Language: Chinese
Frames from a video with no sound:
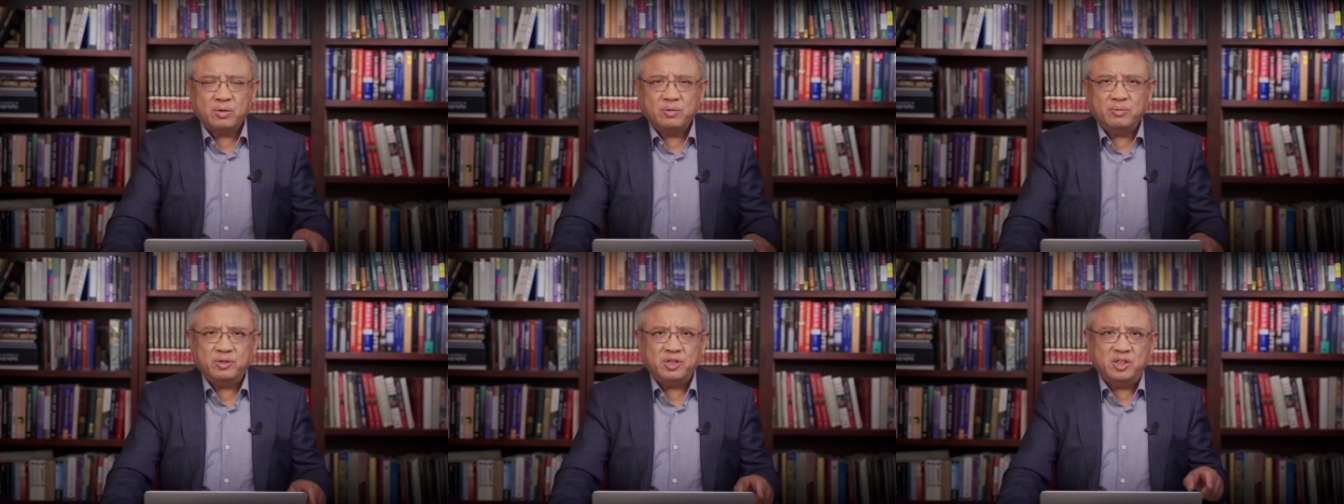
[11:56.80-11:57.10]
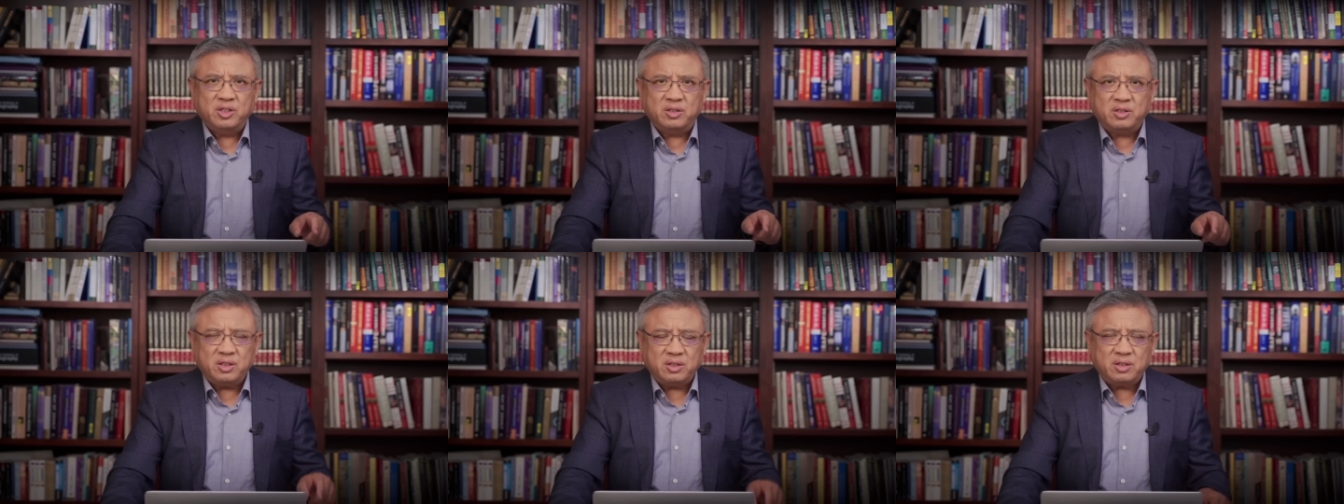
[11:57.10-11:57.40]

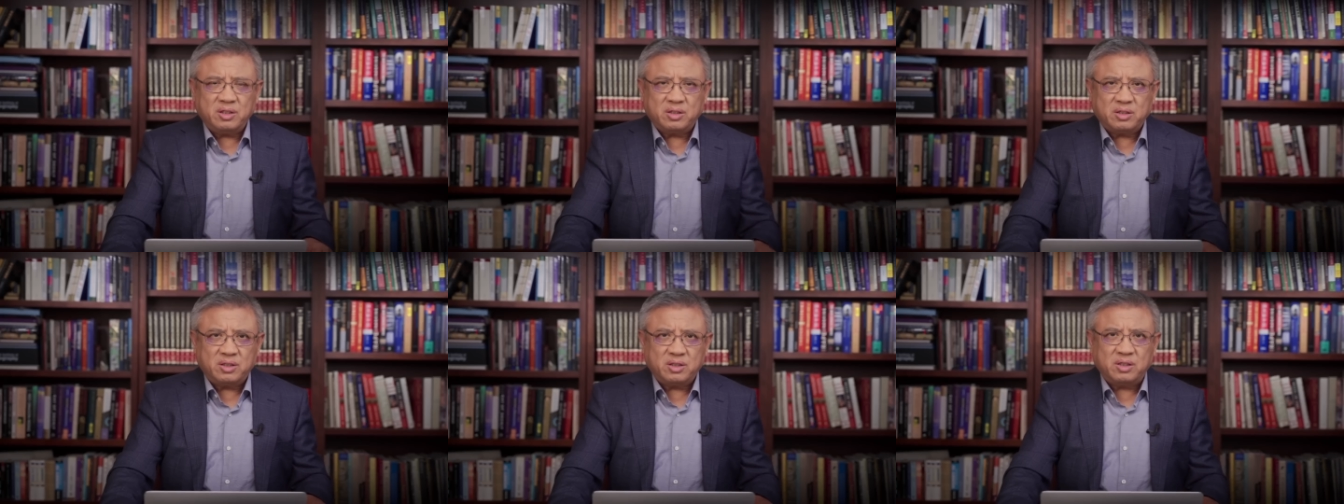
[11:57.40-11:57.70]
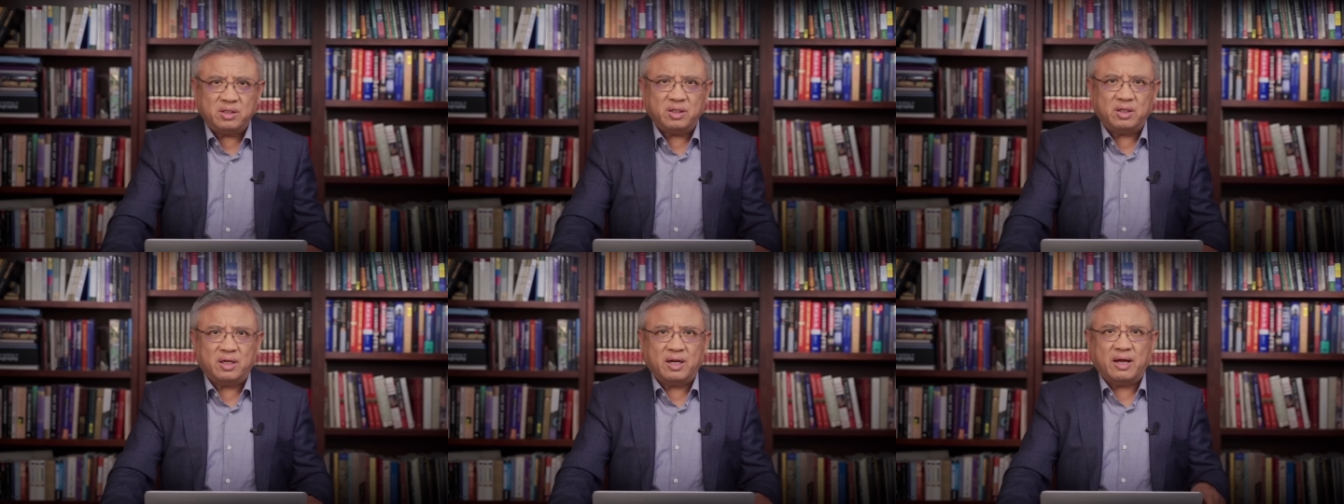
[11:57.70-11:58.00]
以这件事
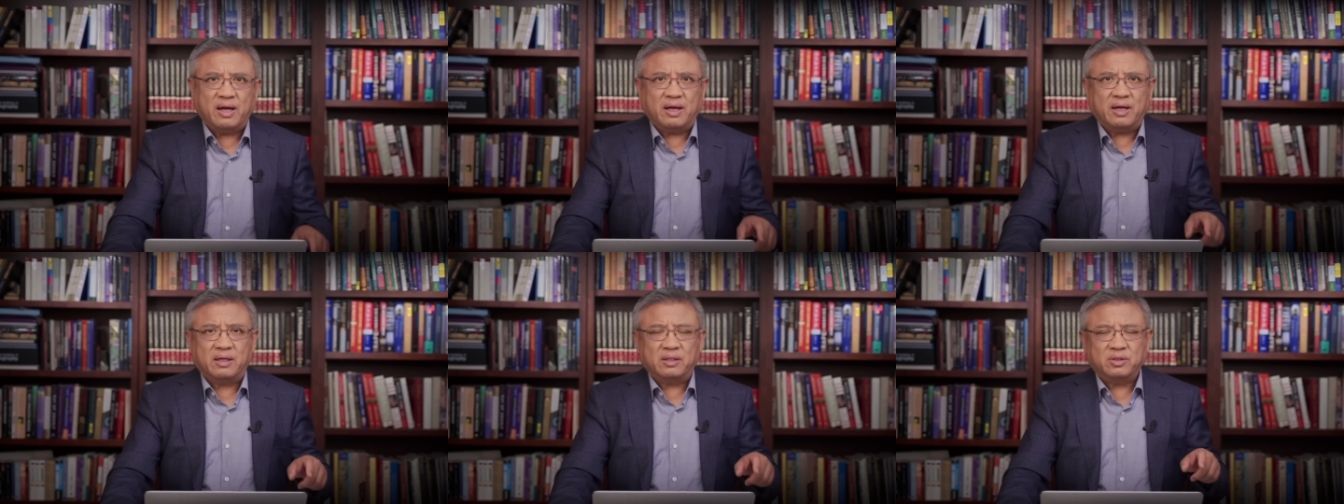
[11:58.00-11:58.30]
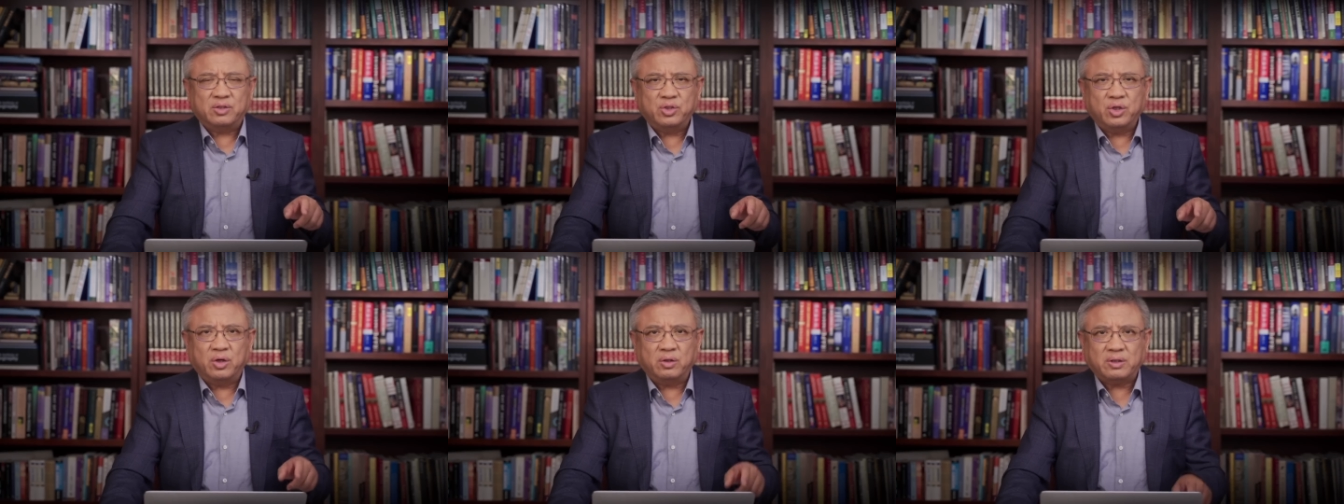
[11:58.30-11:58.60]
情来
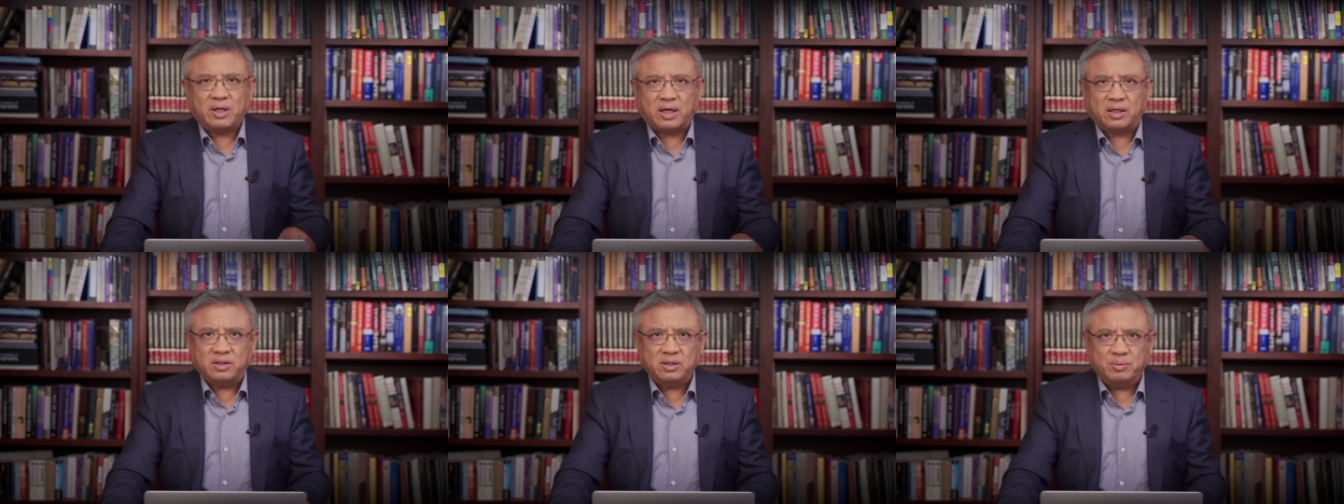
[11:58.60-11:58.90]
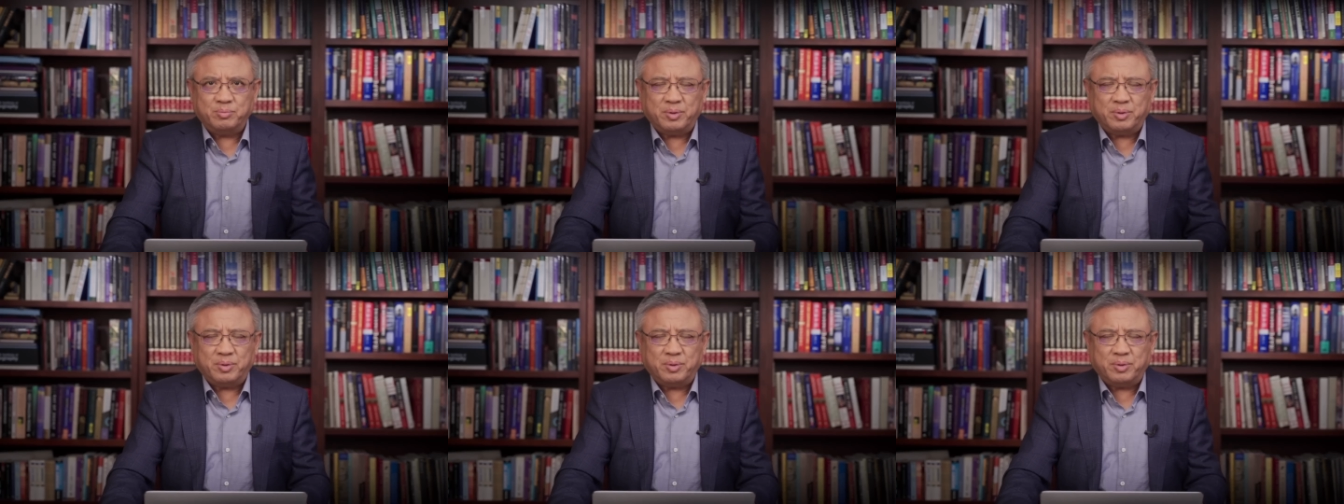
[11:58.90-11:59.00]
敲打日